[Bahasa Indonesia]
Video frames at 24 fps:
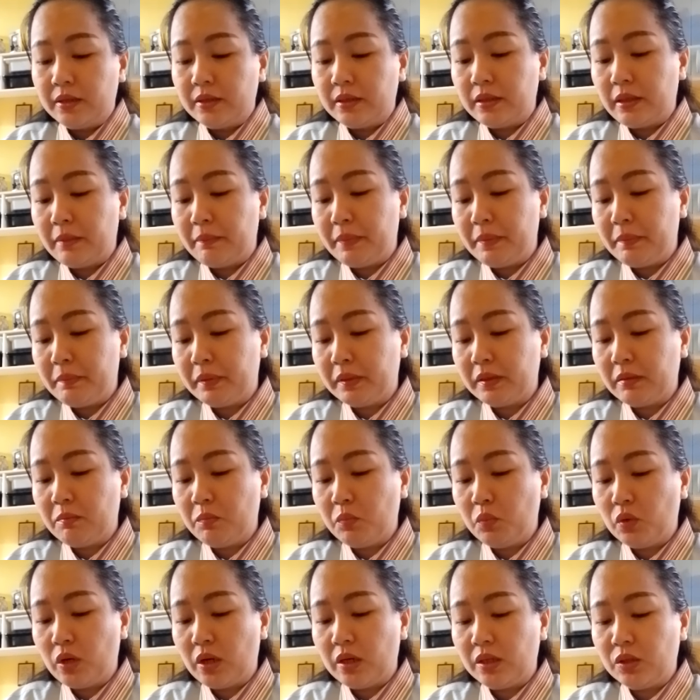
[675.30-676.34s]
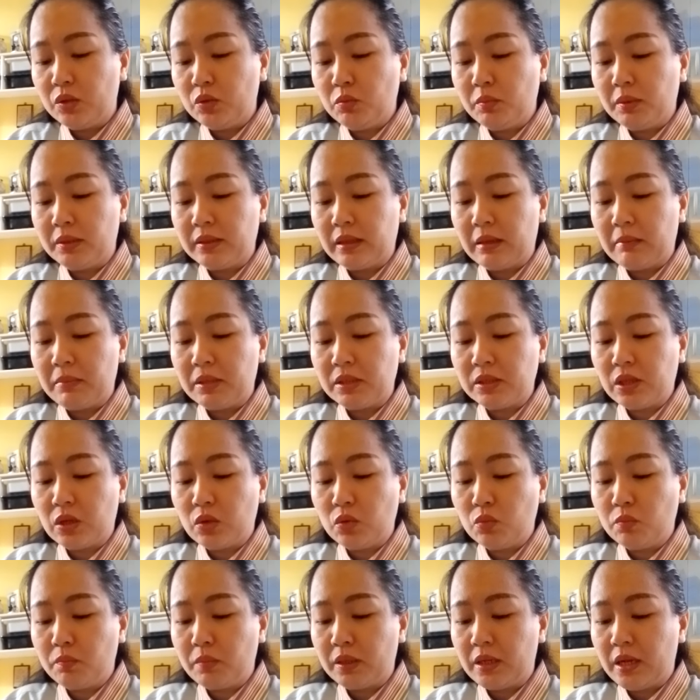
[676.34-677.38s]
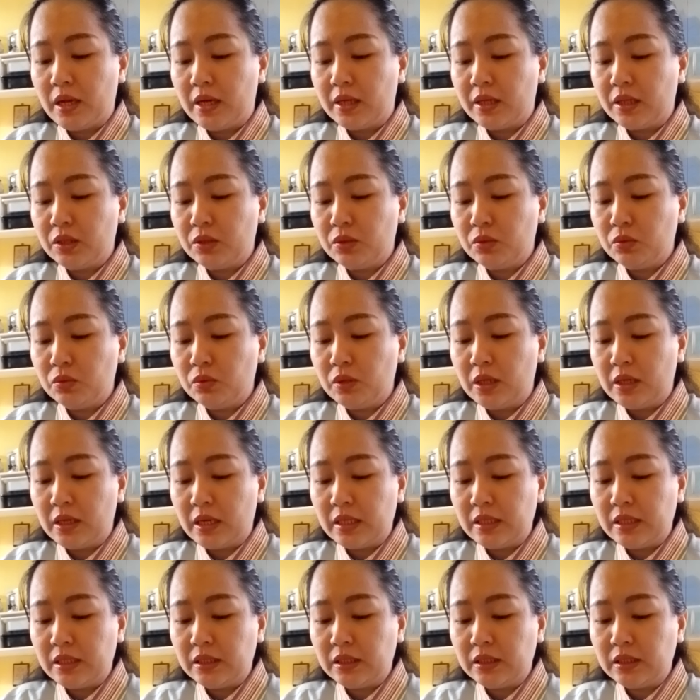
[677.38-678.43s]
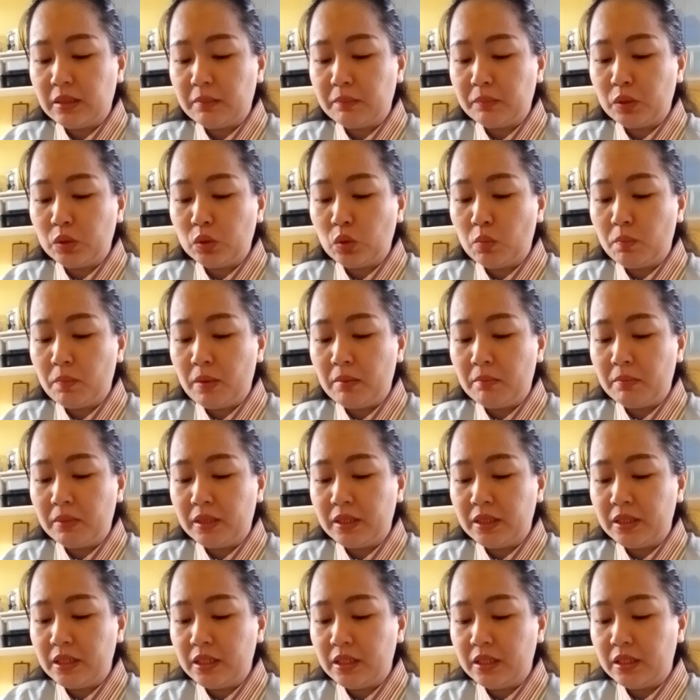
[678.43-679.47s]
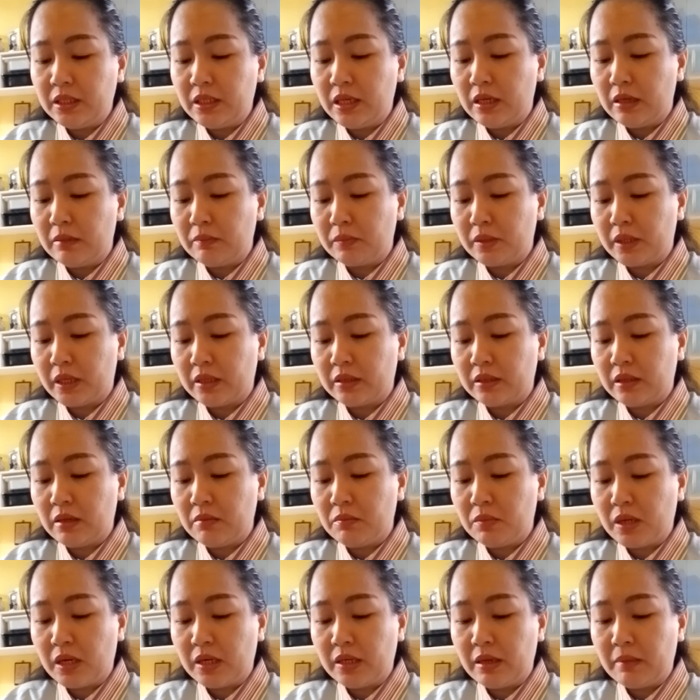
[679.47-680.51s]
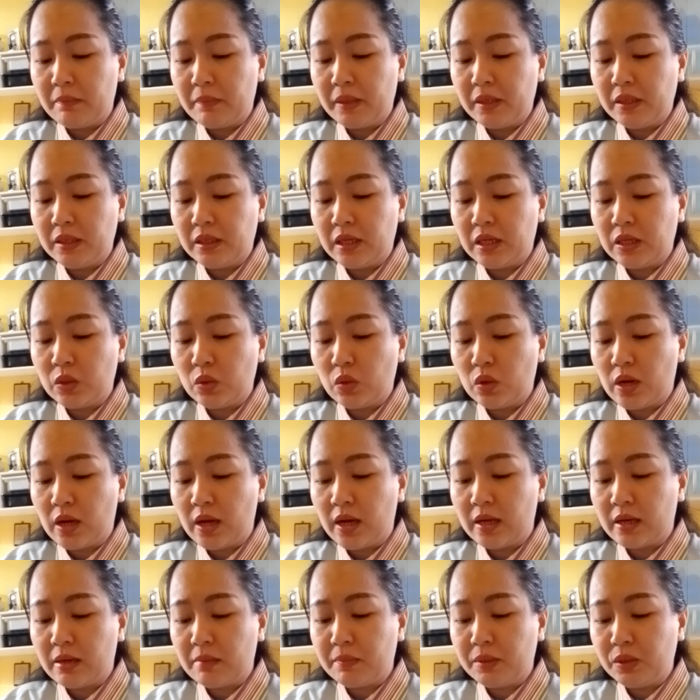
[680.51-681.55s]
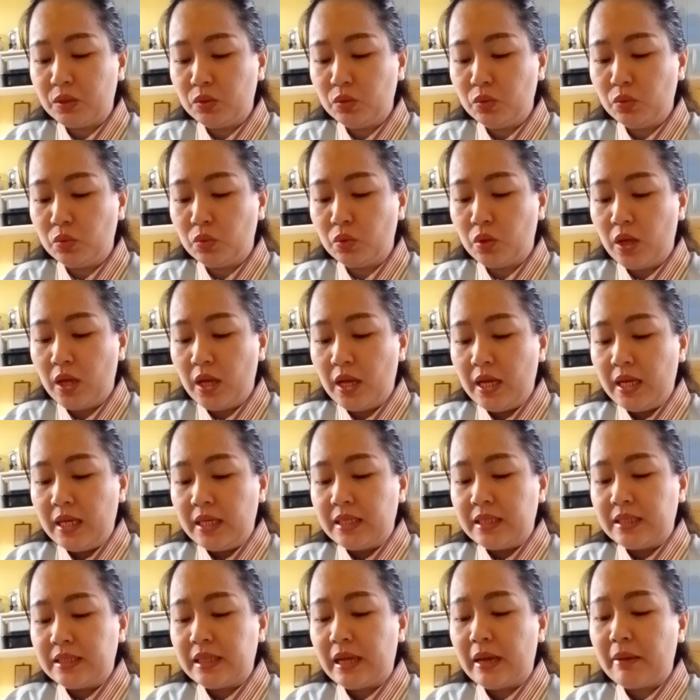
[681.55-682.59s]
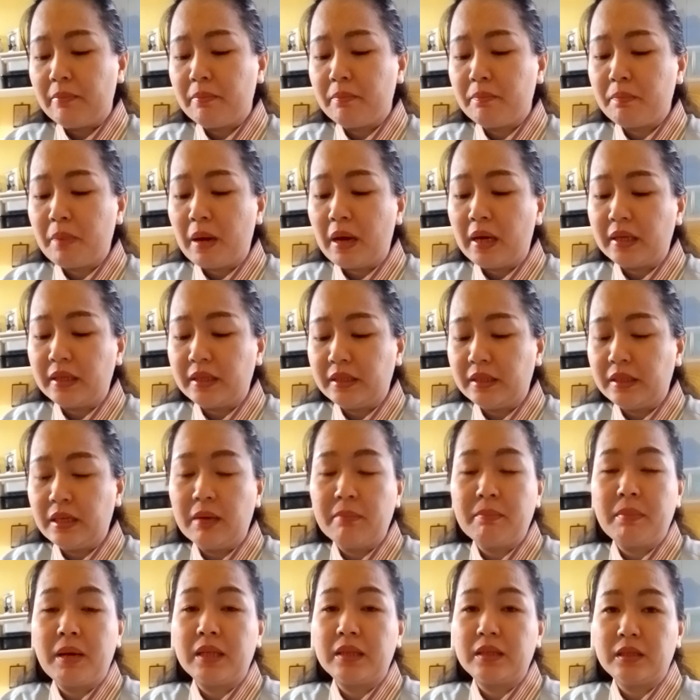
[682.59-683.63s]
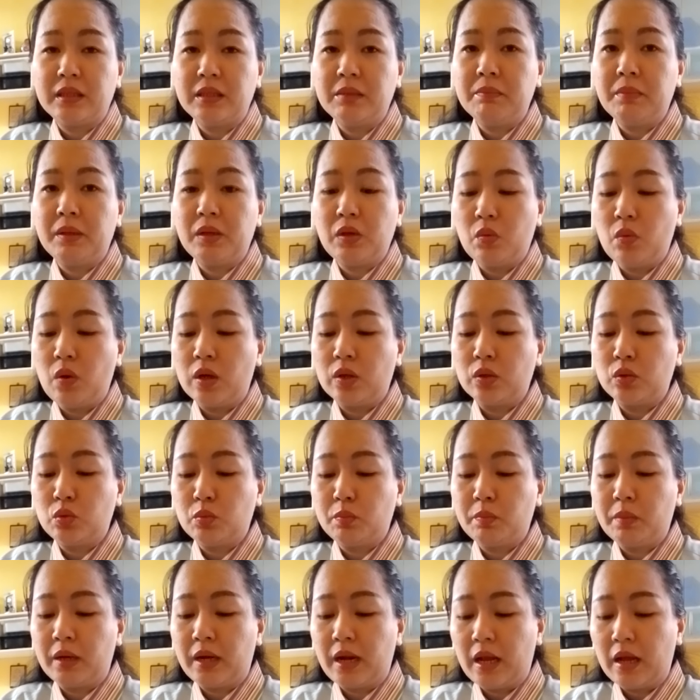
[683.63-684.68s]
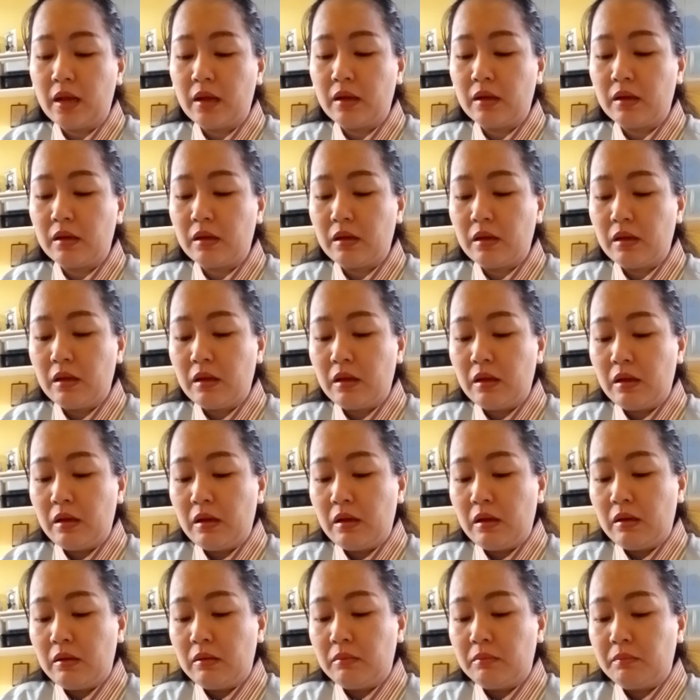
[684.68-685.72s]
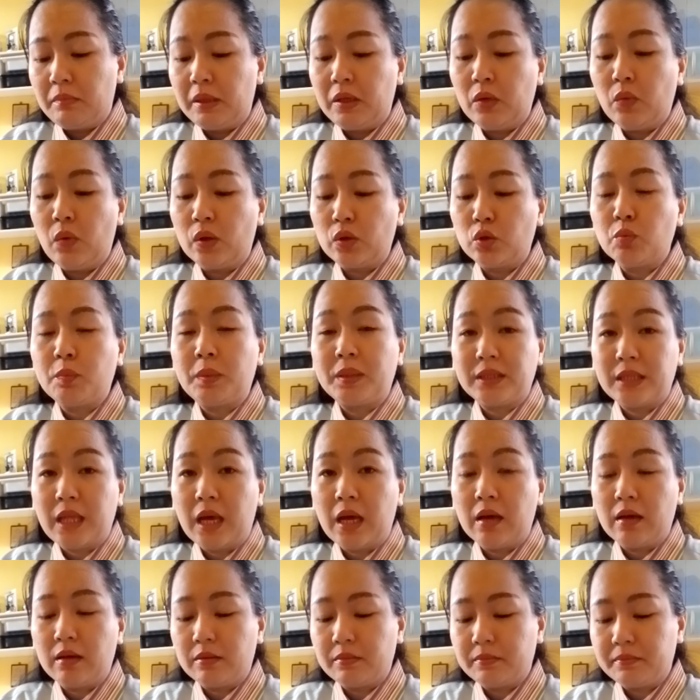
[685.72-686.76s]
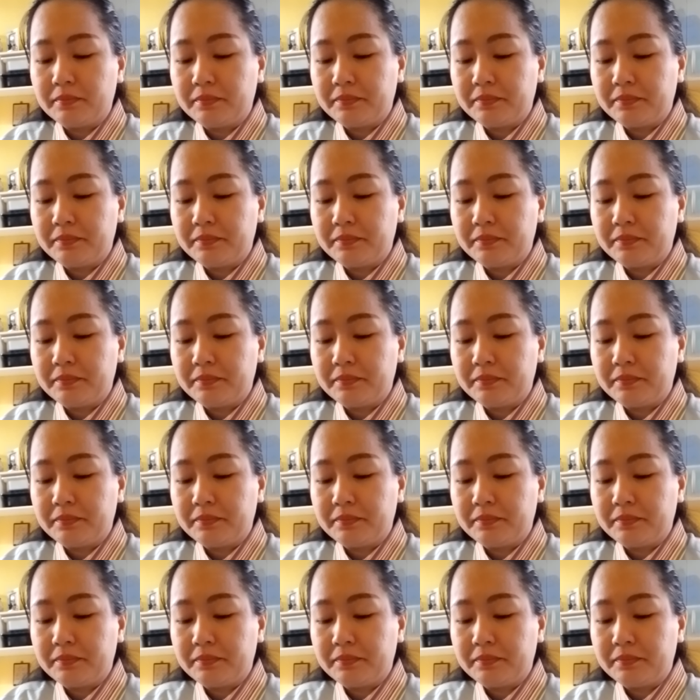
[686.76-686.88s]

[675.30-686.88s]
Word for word: Tetapi pertempuran itu bertambah seru pada hari itu dan raja tetap ditopang berdiri di dalam kereta berhadapan dengan orang Aram itu sampai ia mati pada waktu perang. Pada waktu petang.